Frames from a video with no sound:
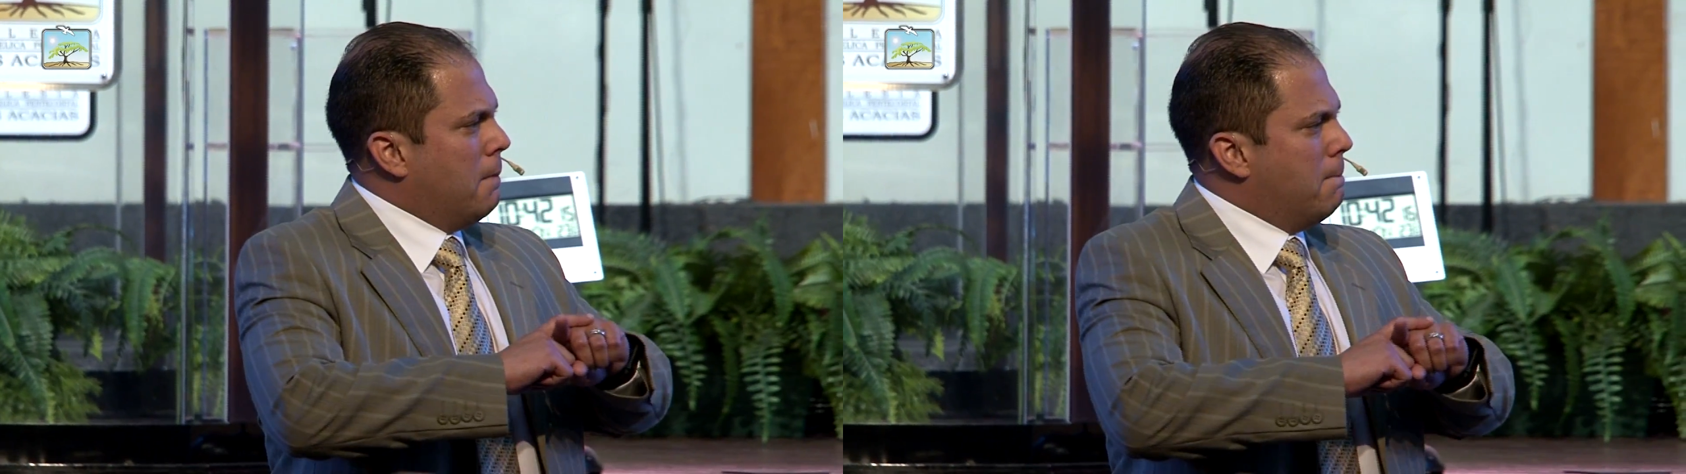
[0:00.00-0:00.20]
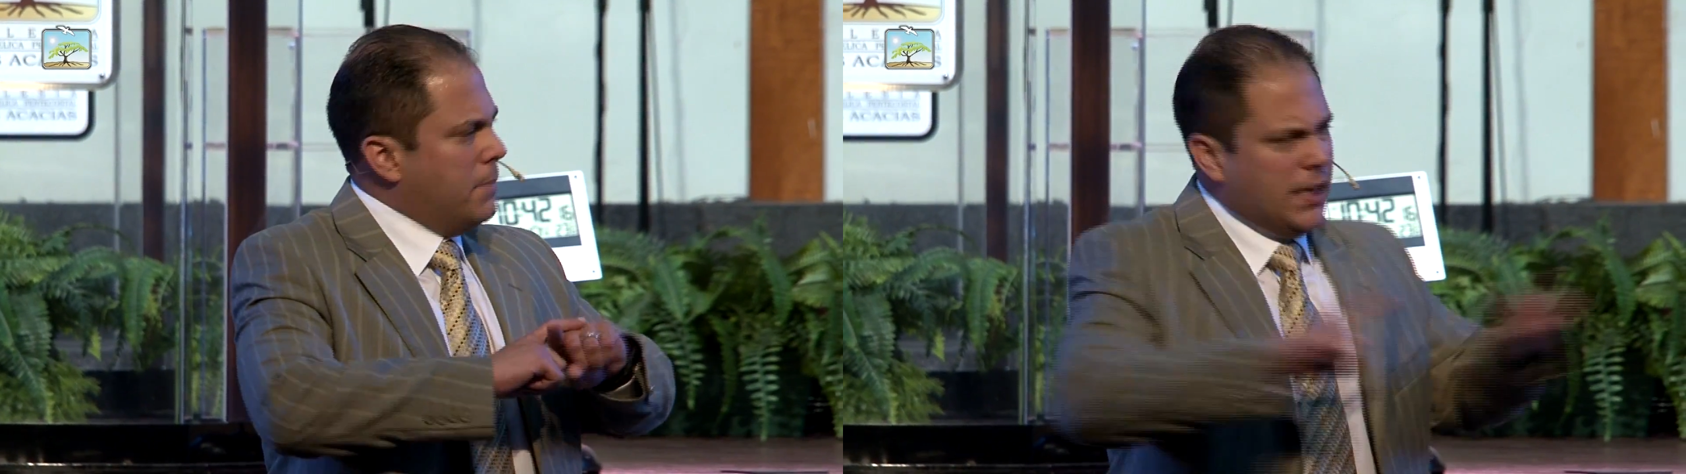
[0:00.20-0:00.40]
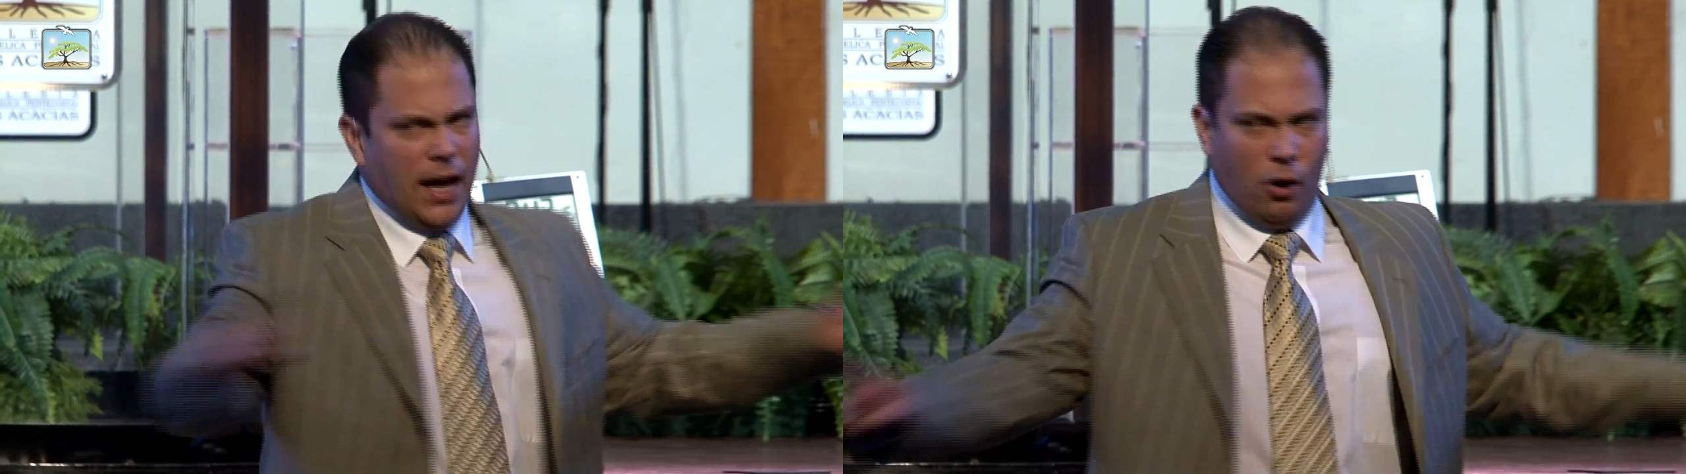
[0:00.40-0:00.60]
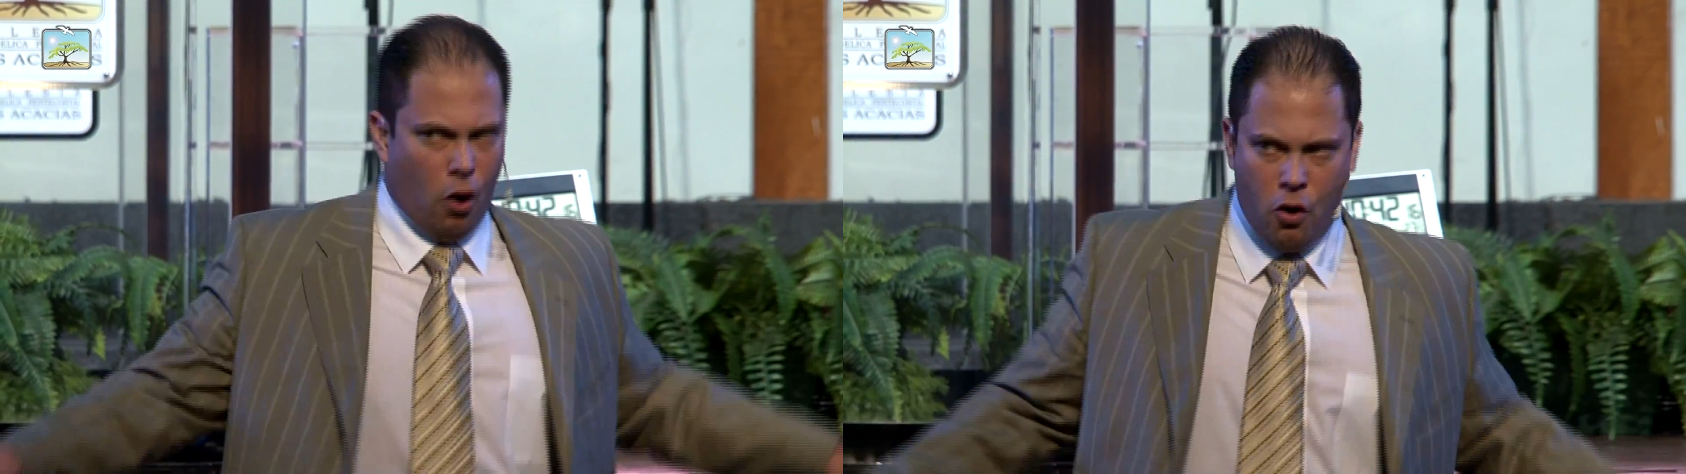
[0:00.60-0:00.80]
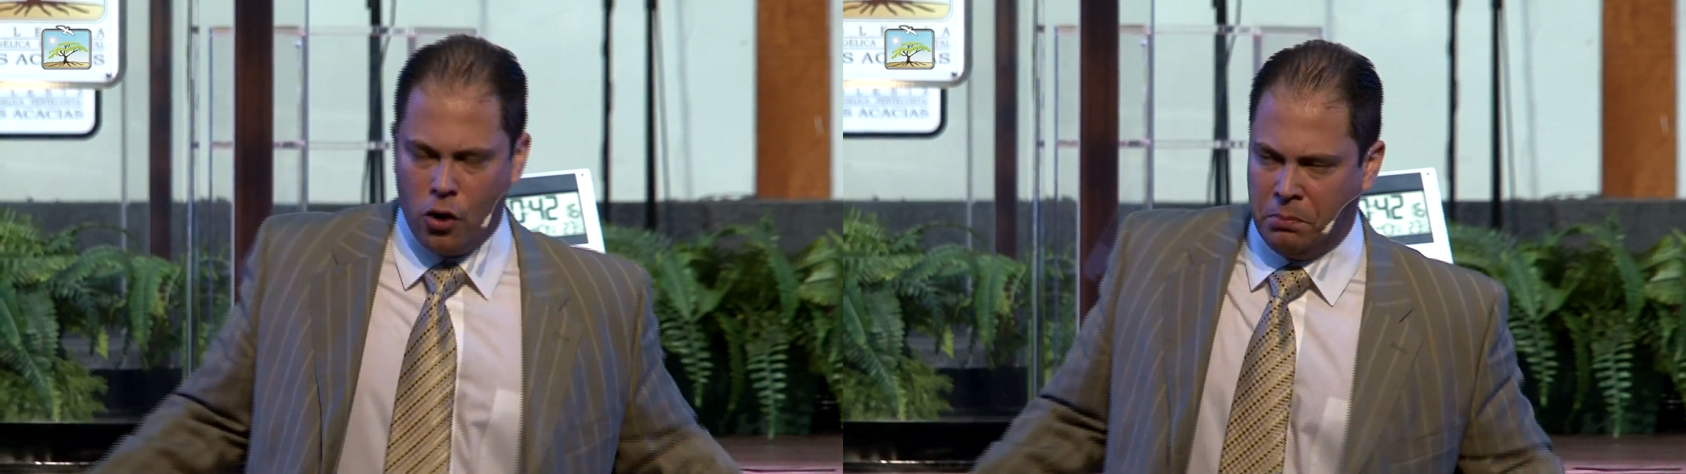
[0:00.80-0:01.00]
mi
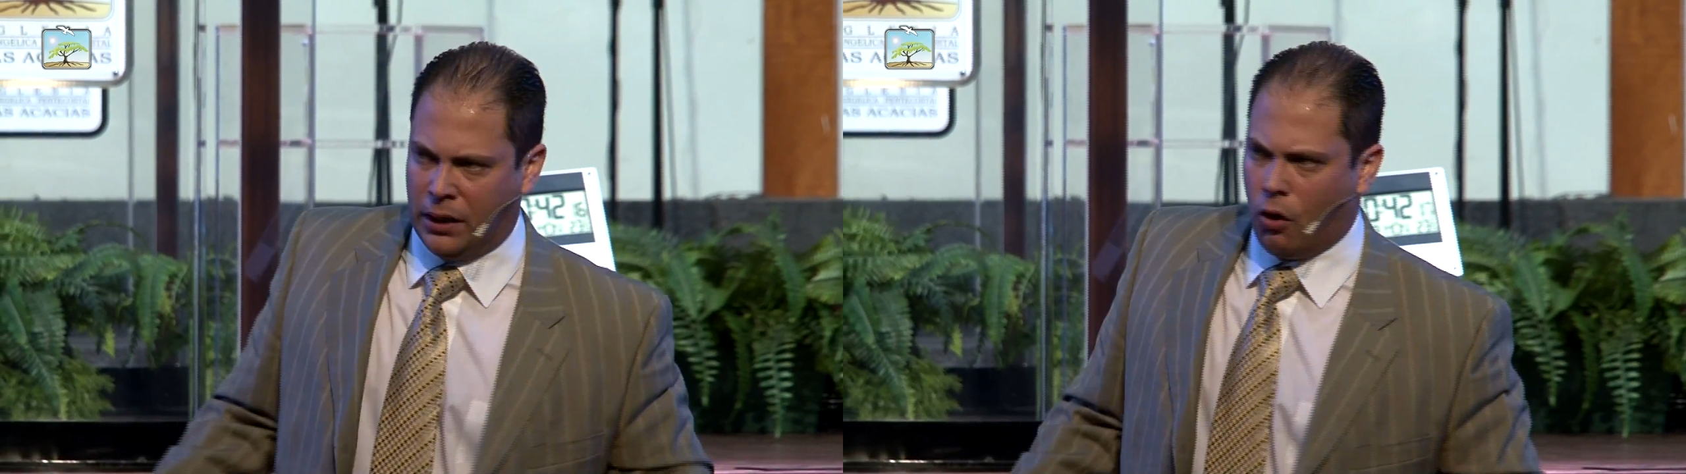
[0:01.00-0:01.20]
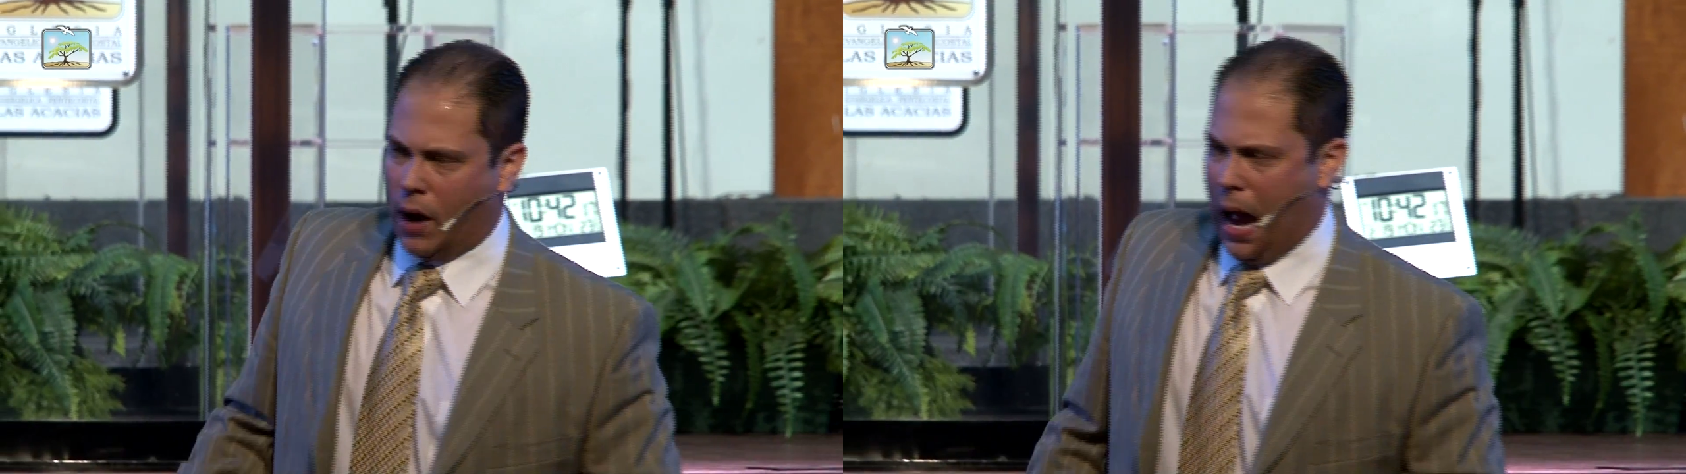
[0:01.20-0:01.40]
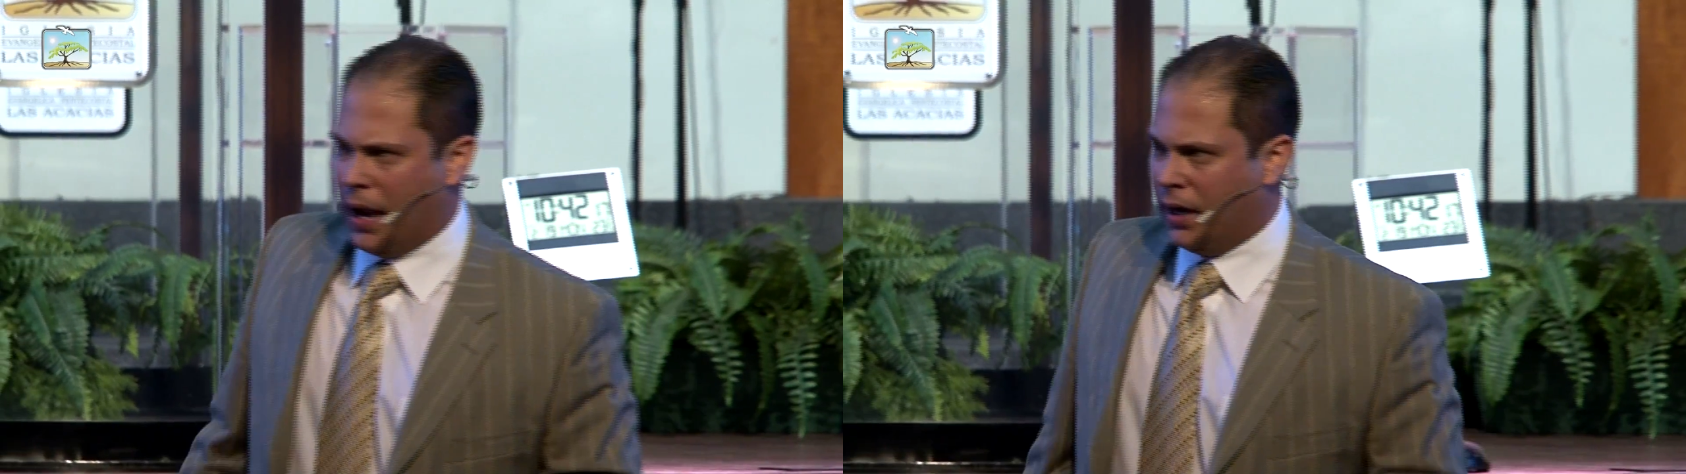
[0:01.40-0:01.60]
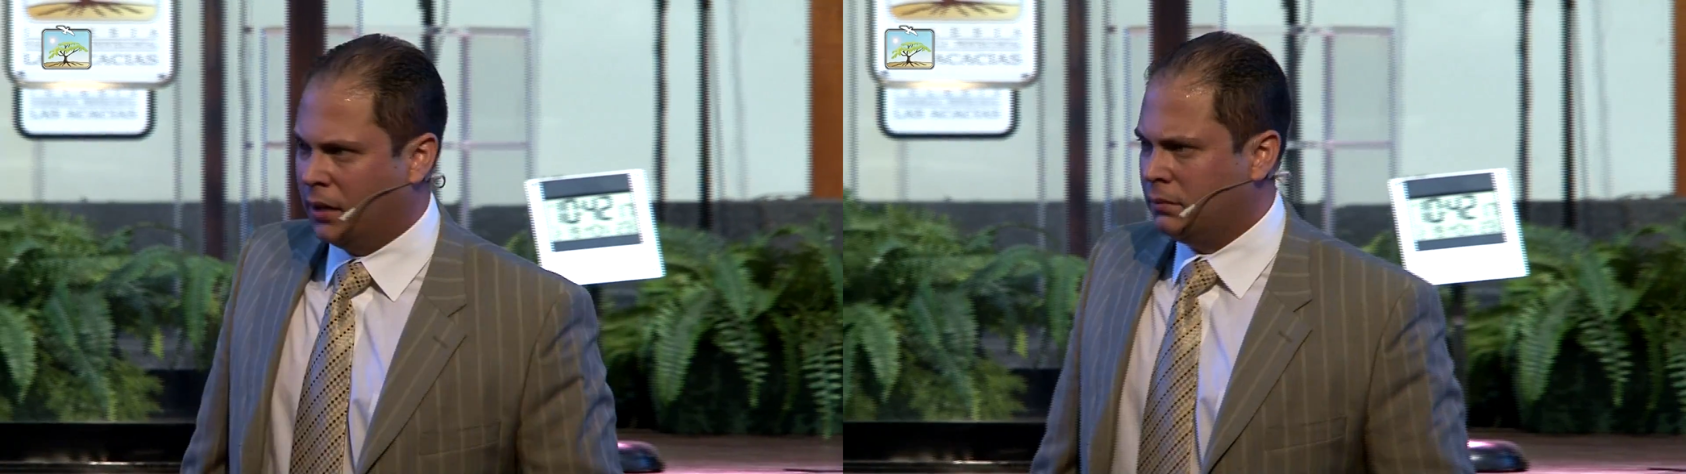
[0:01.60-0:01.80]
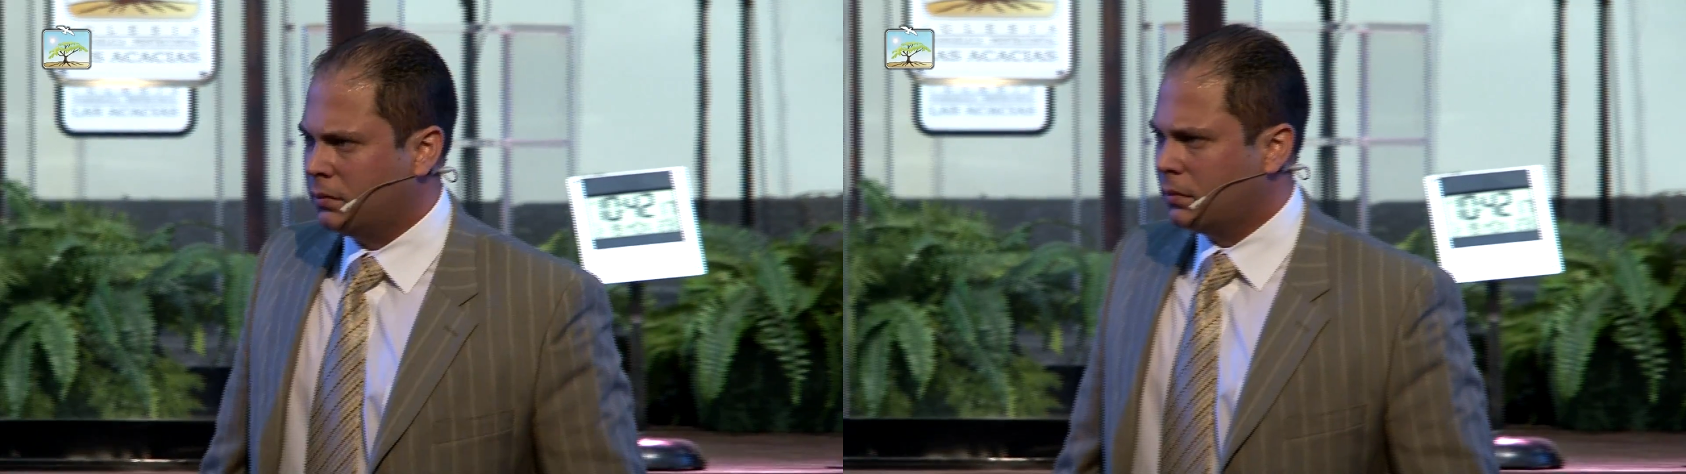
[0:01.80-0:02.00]
enojo y mi coraje,